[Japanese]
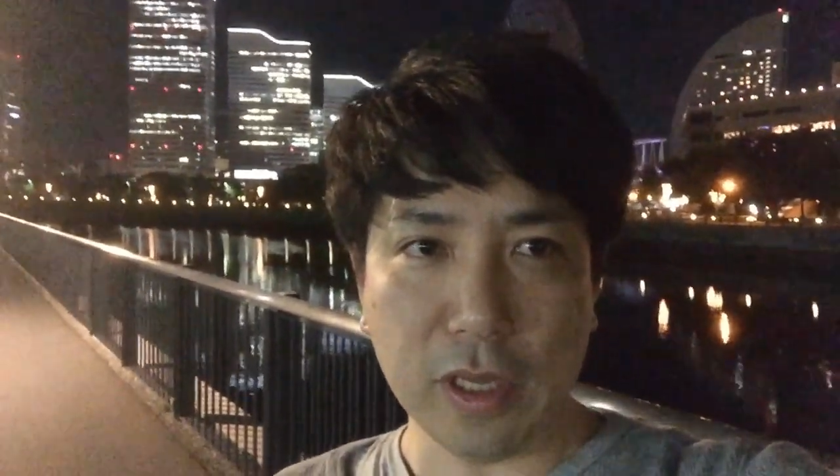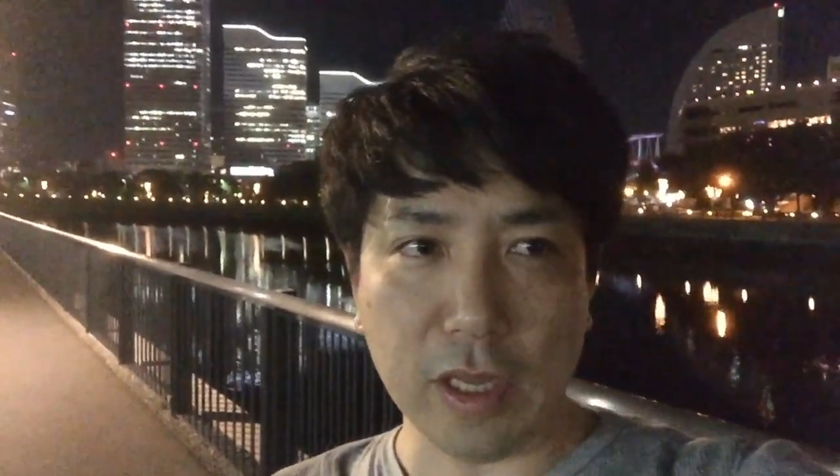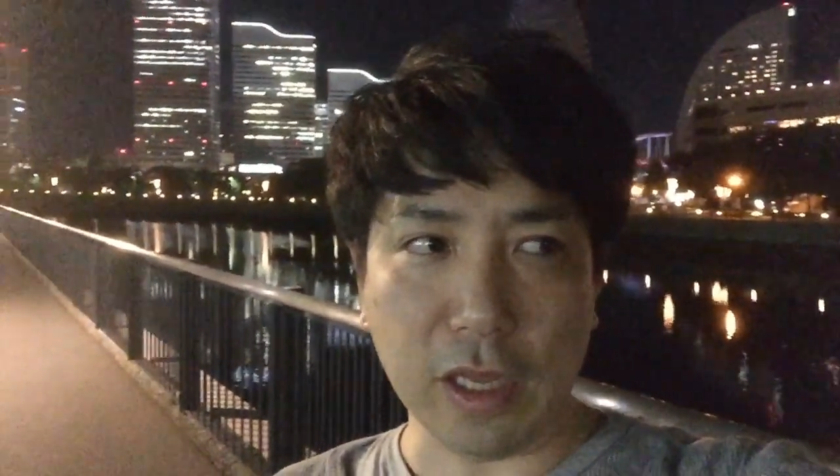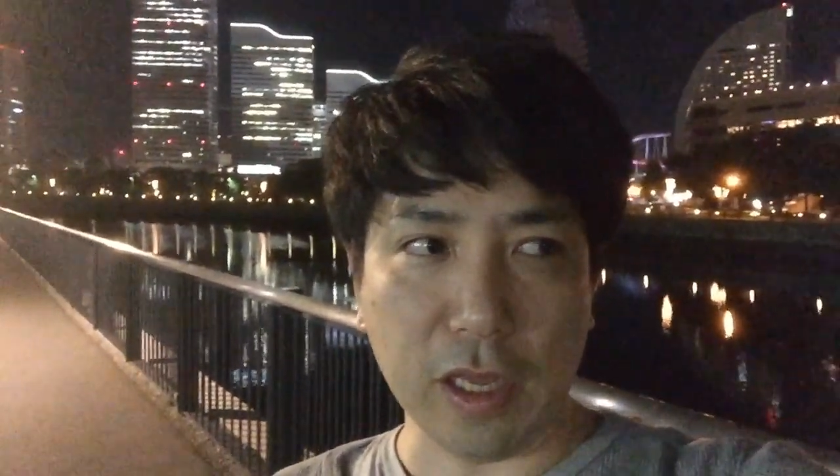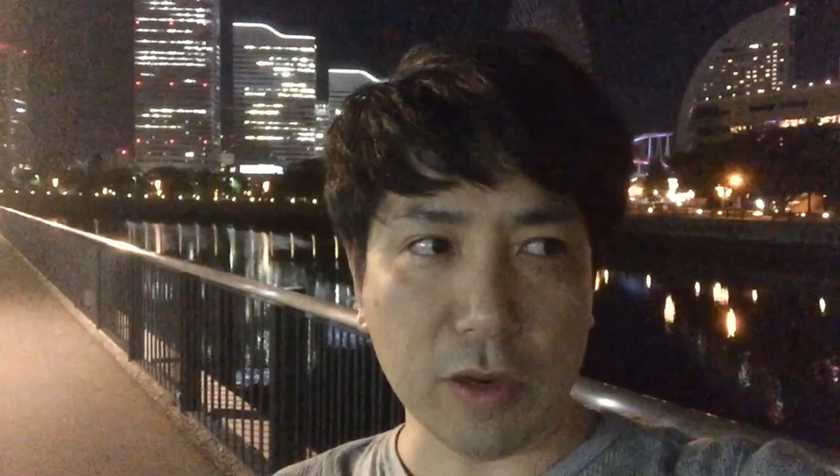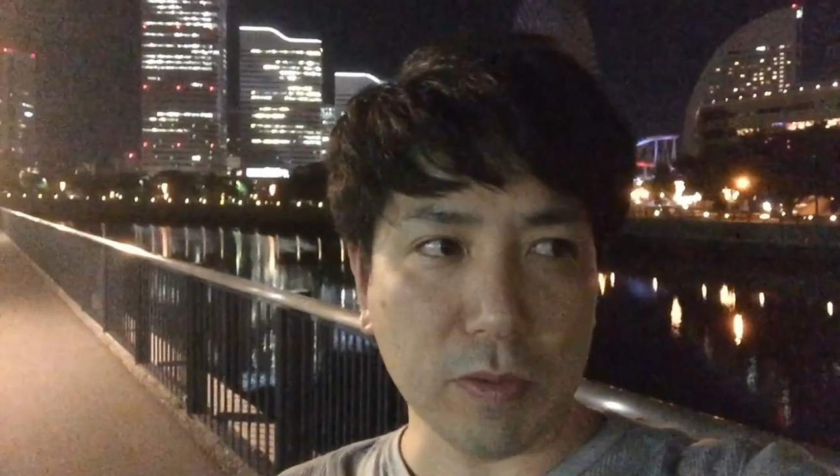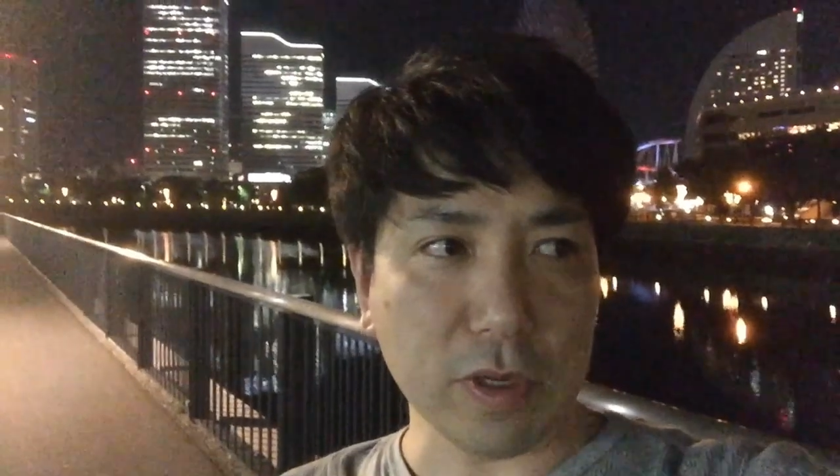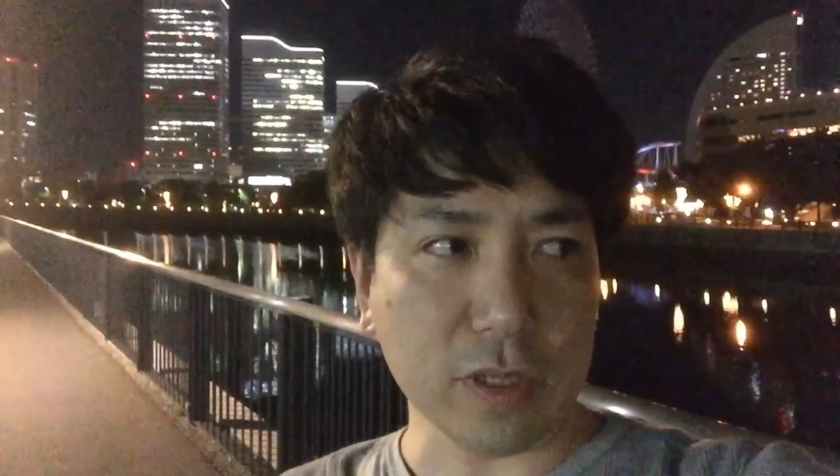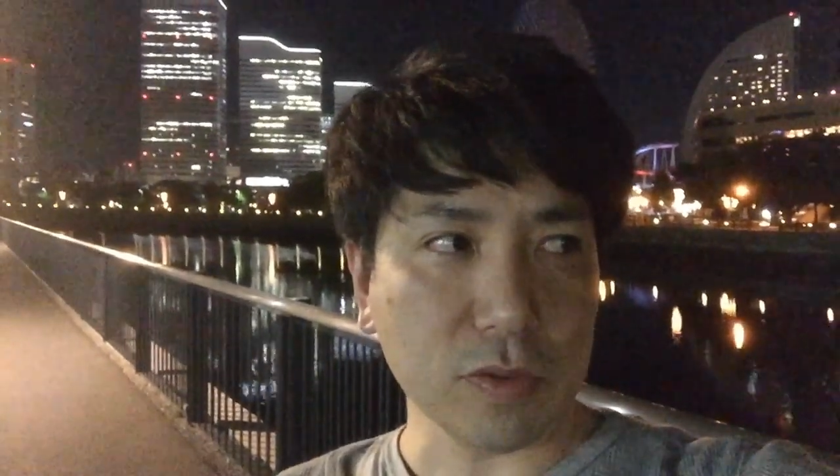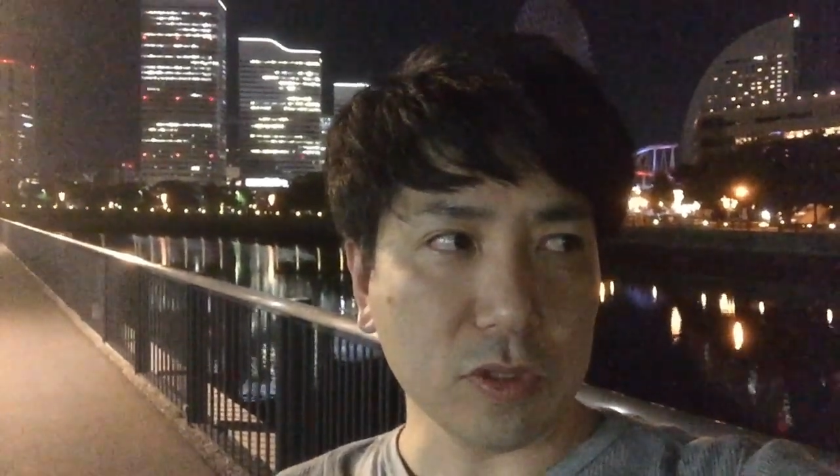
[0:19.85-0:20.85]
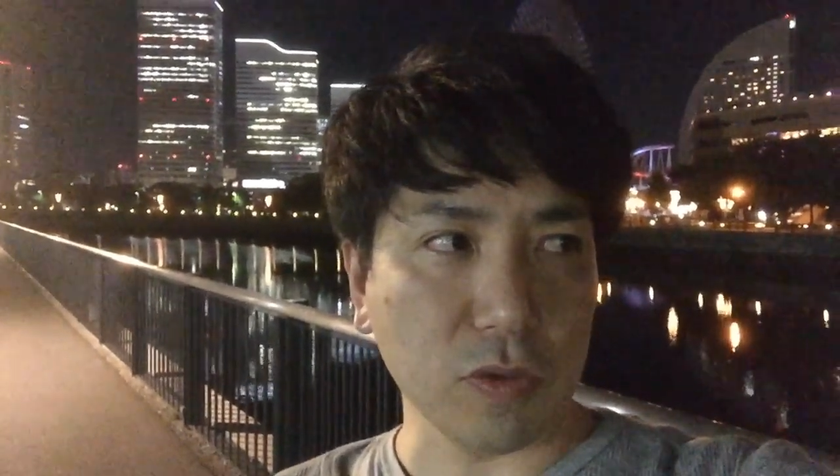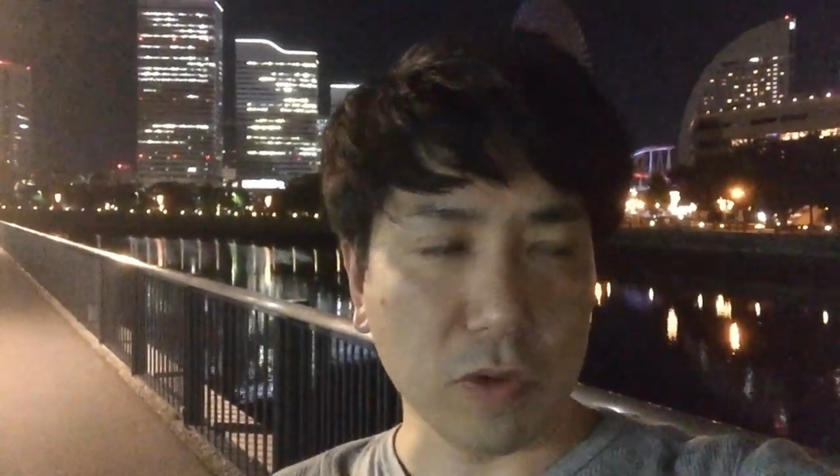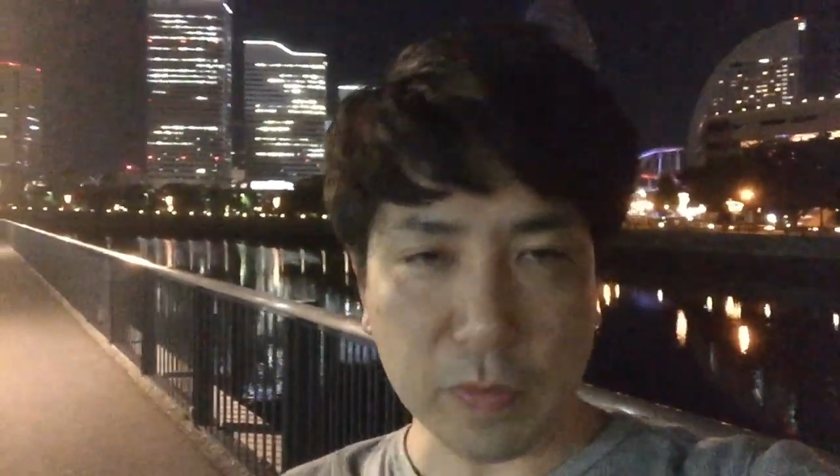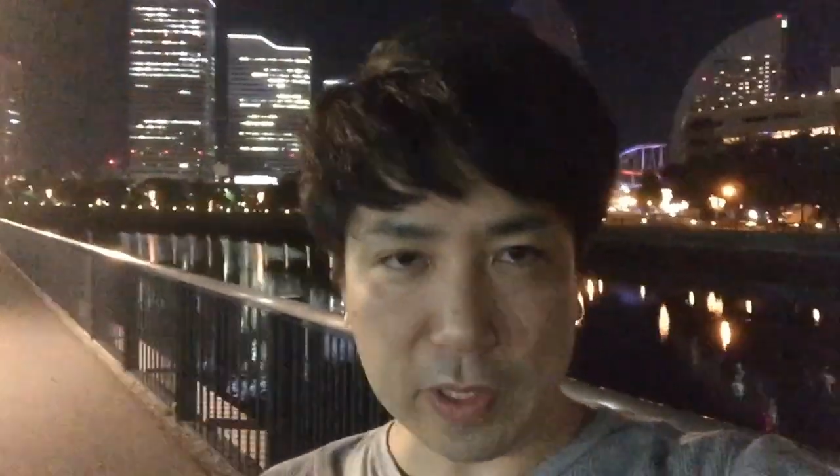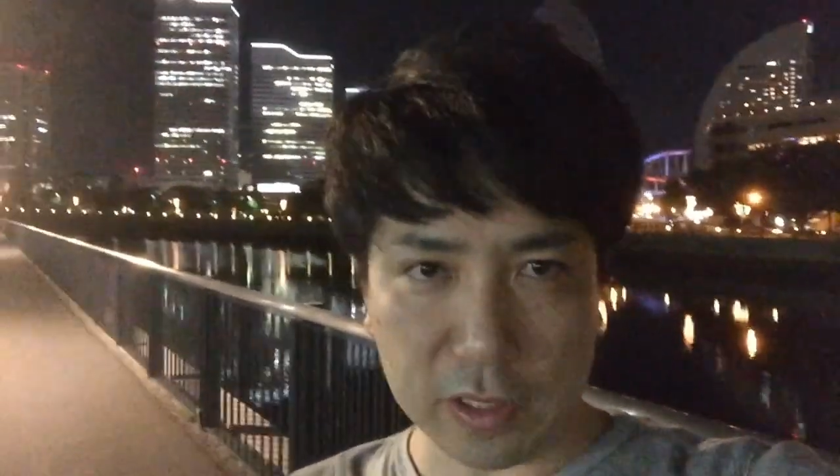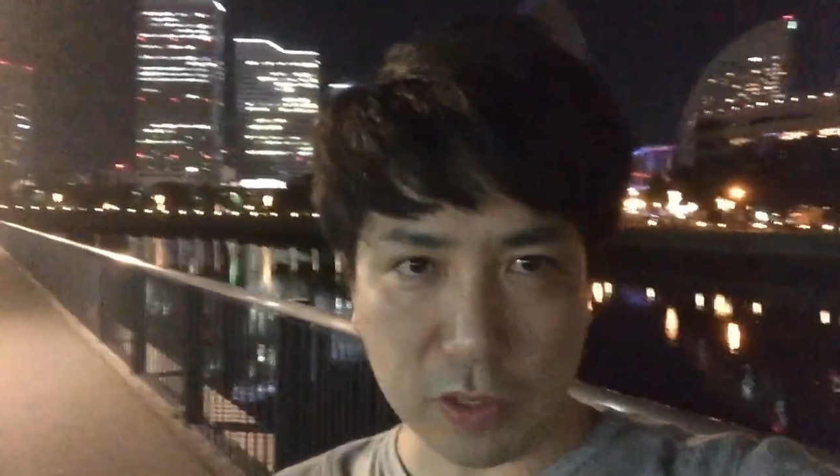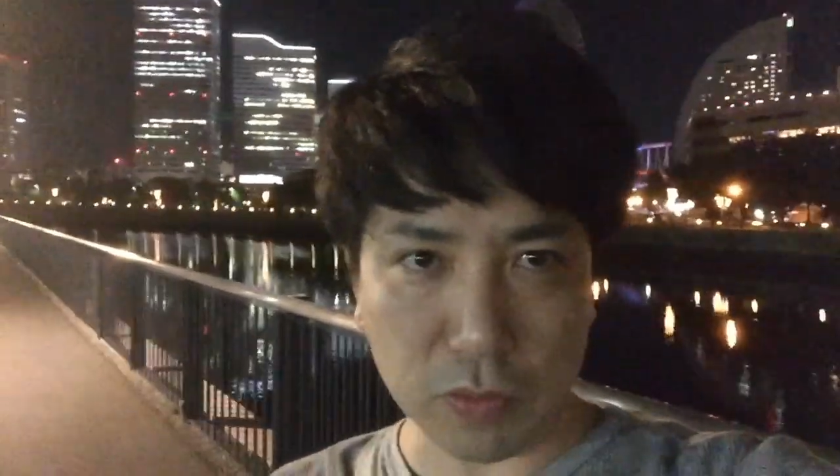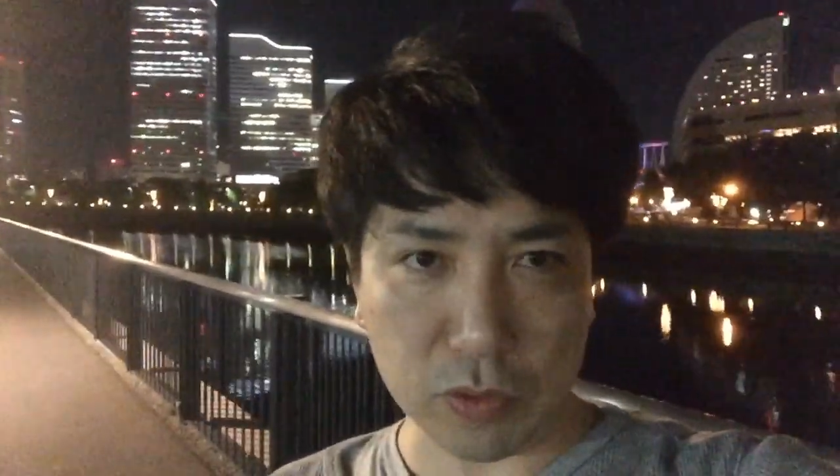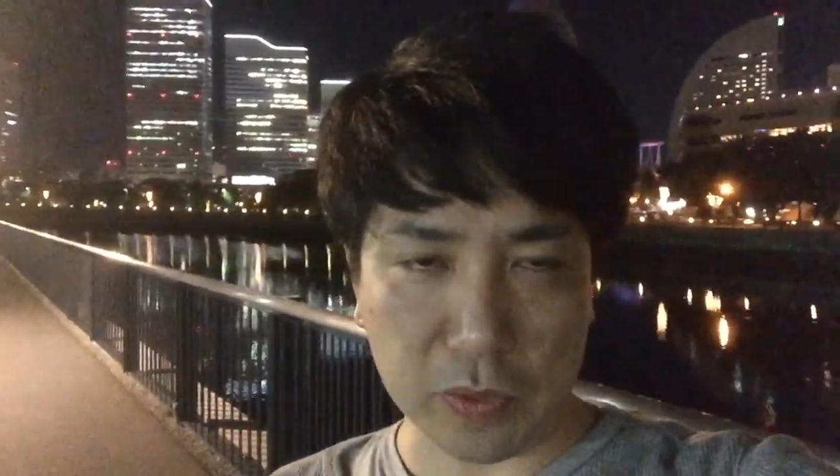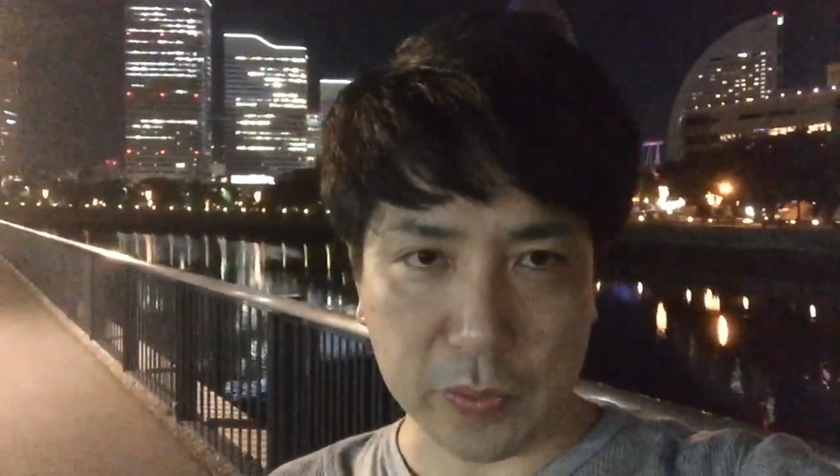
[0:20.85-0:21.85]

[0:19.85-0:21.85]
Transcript: えー、これから少し織り交ぜていこうと思い